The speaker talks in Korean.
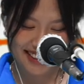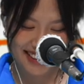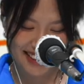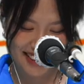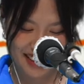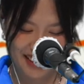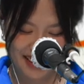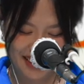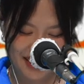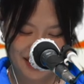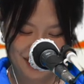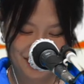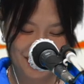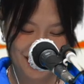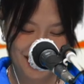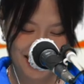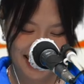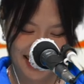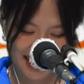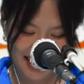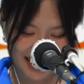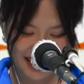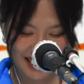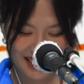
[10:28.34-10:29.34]

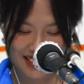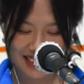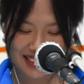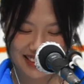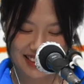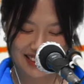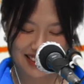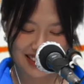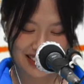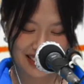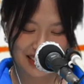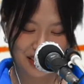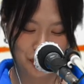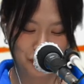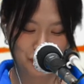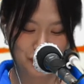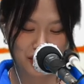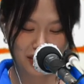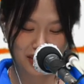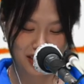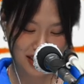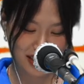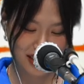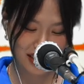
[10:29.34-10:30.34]
날입니다. 아,
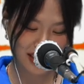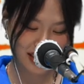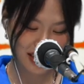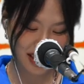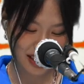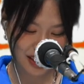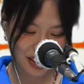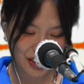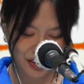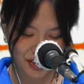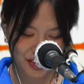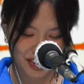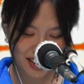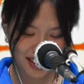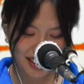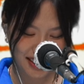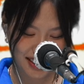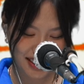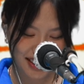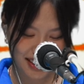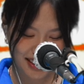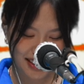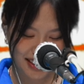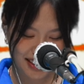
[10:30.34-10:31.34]
엄청 들이댔던
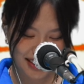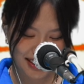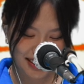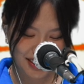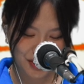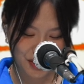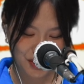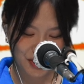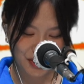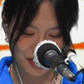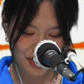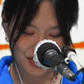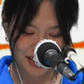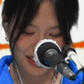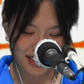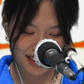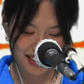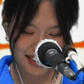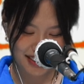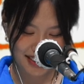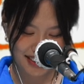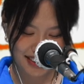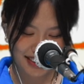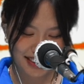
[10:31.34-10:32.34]
어떤
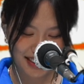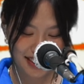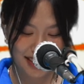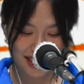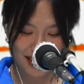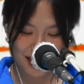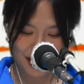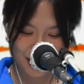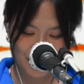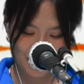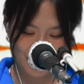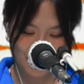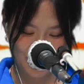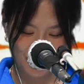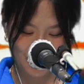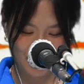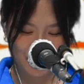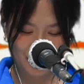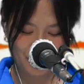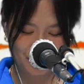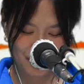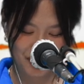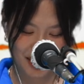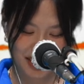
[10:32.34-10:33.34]
일이
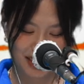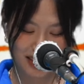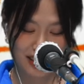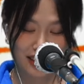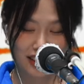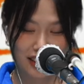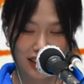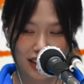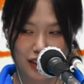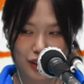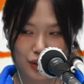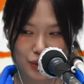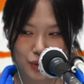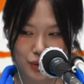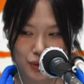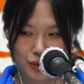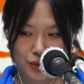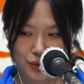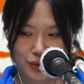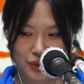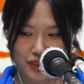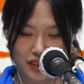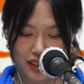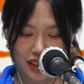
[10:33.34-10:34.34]
있었어요. 그때
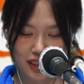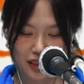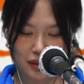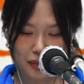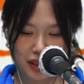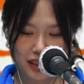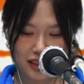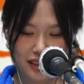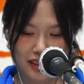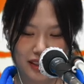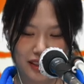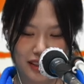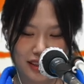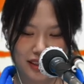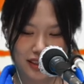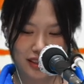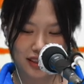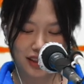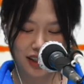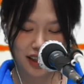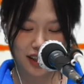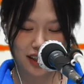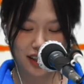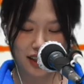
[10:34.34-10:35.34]
이후로 제가 많이
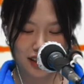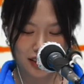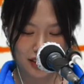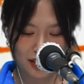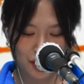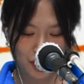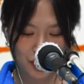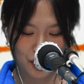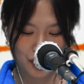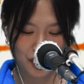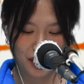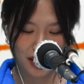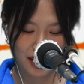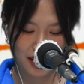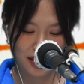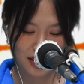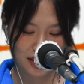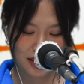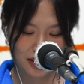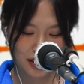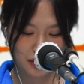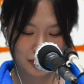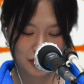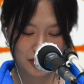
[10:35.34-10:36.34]
다가가서
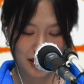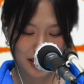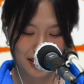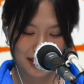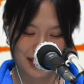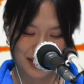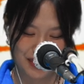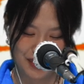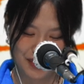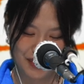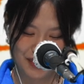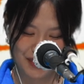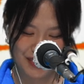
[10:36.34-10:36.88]
지금까지도